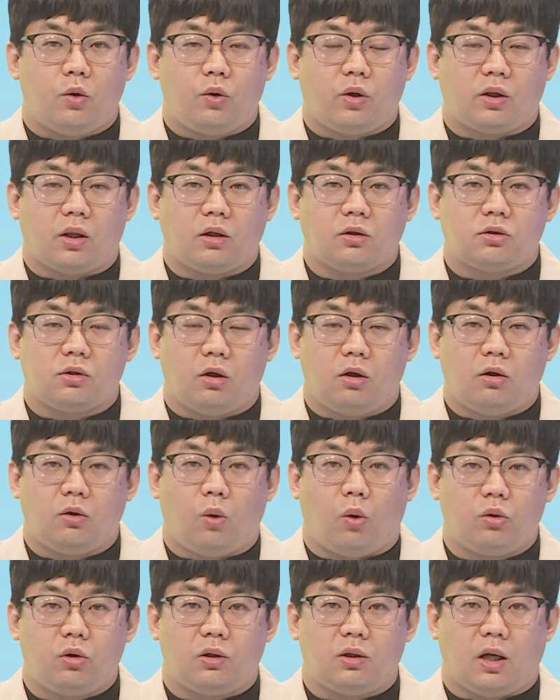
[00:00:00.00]
기상청
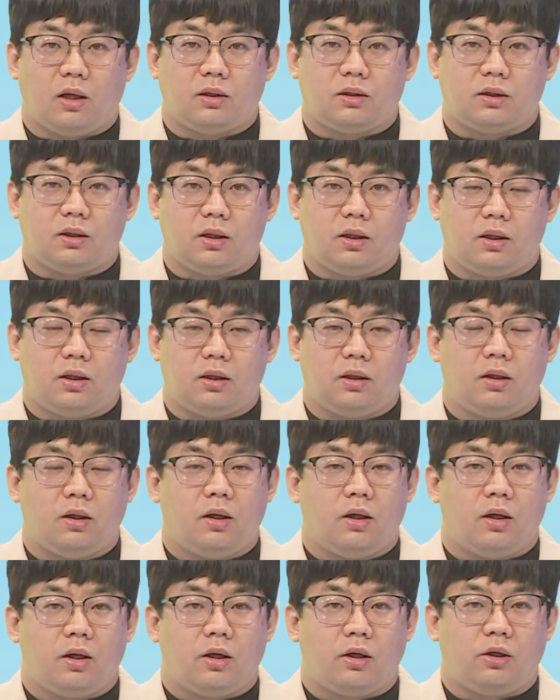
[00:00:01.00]
오늘 날씨
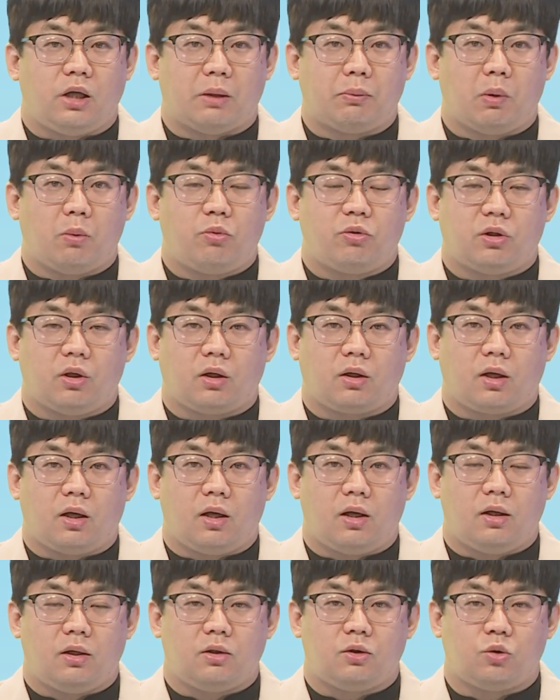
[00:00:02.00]
예보
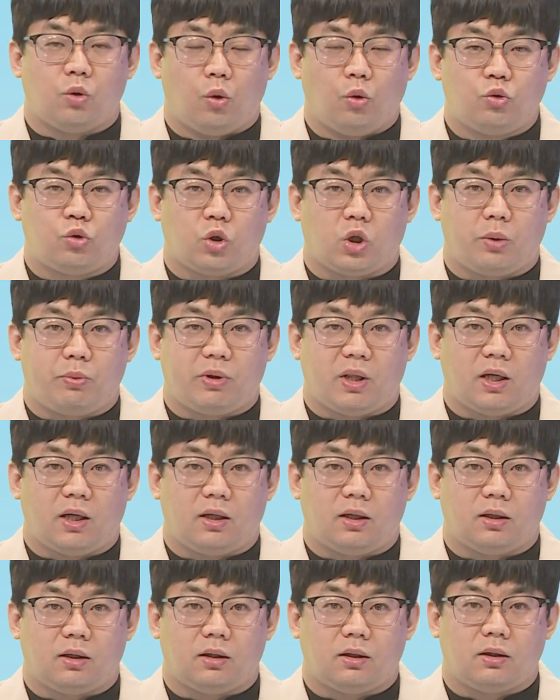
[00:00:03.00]
분석관
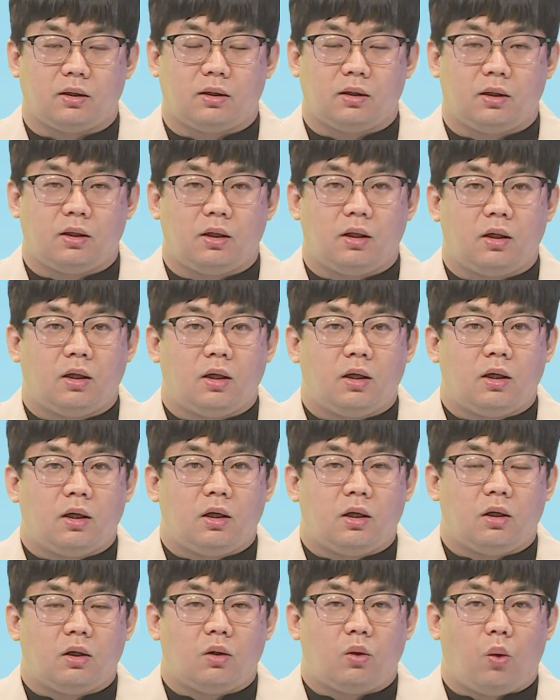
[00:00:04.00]
조용중입니다
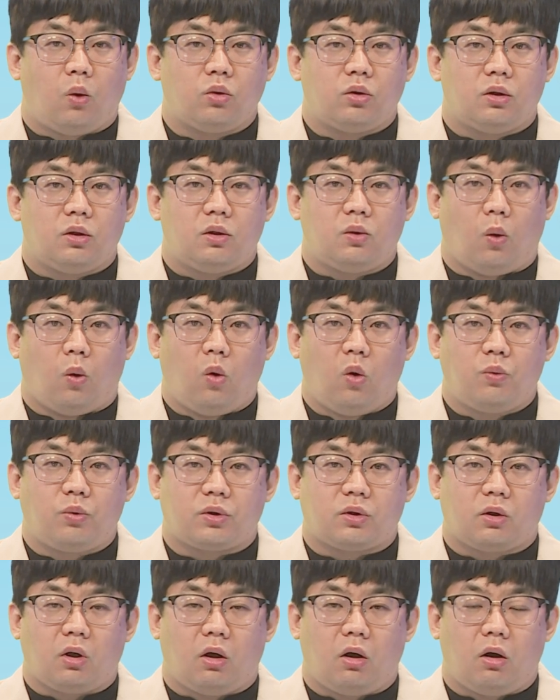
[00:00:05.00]
오늘
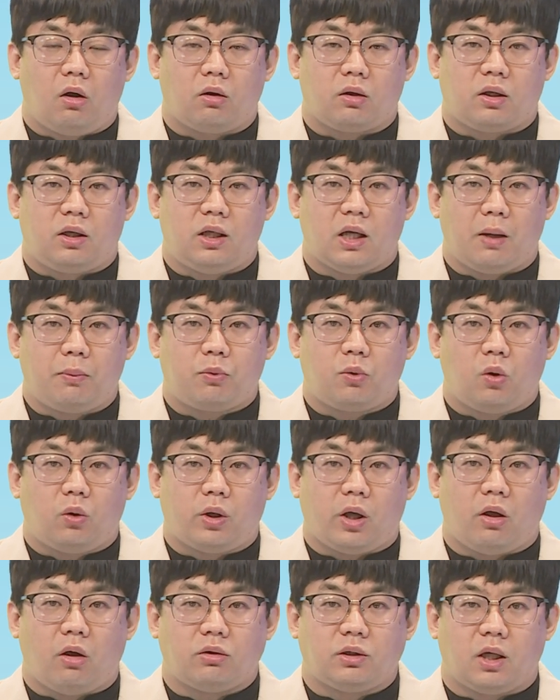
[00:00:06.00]
오후부터
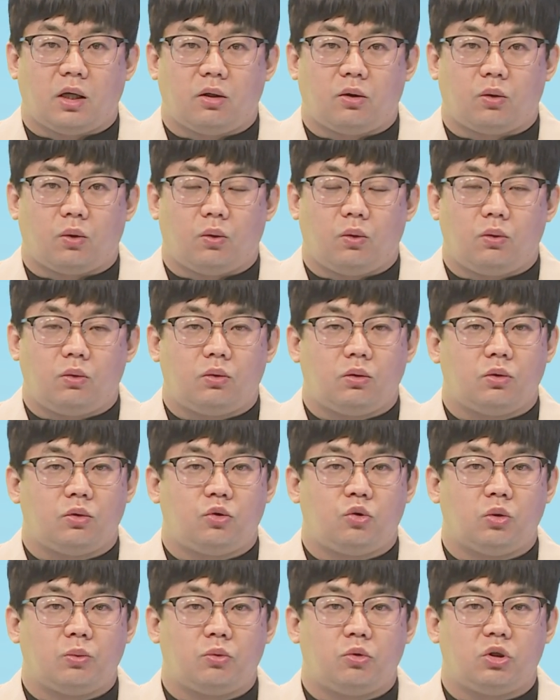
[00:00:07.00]
기압골의 영향으로
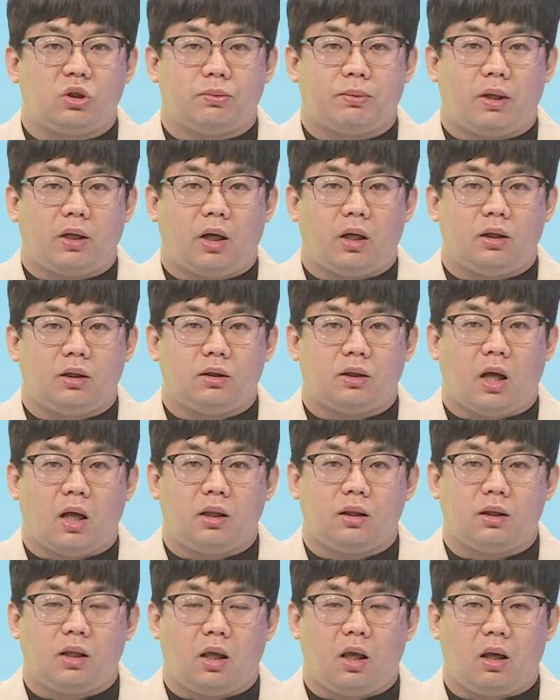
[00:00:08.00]
중부지방에는
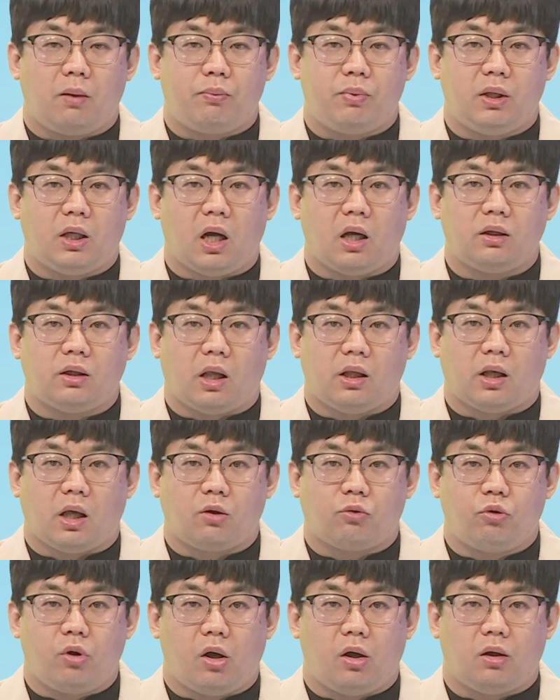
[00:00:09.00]
한때 비가
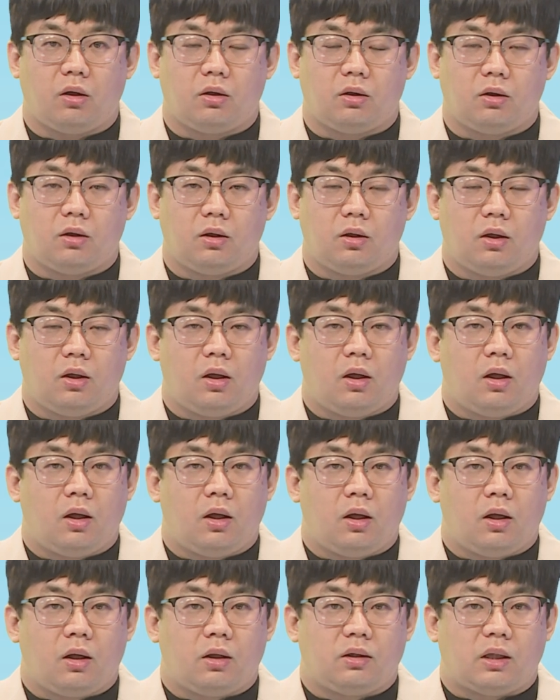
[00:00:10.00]
내리겠고요.
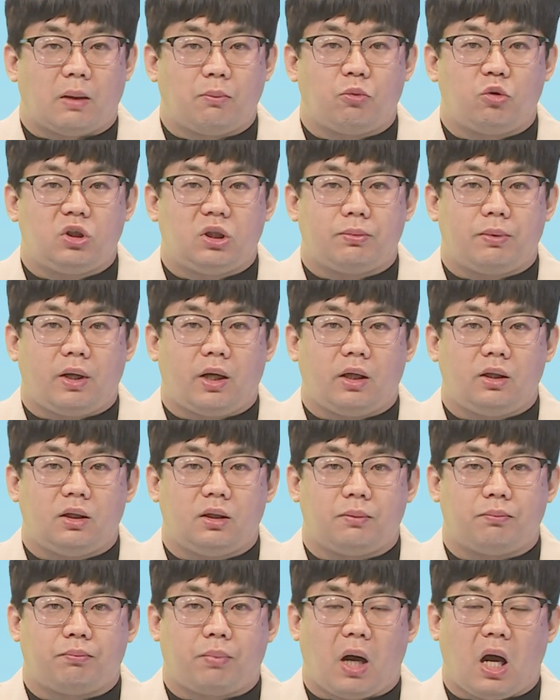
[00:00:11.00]

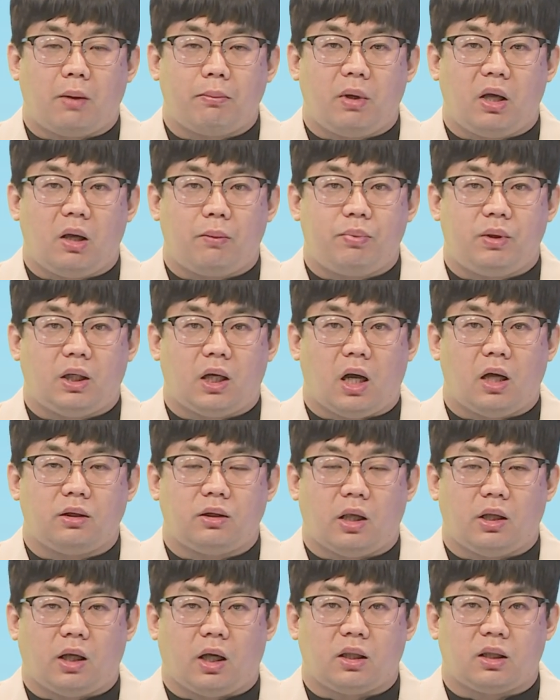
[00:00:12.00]
남부지방에는 밤에 비가
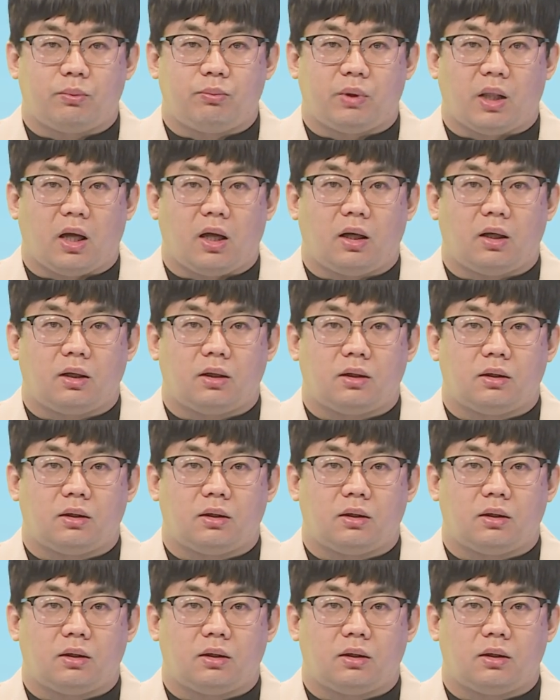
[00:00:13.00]
내리겠습니다.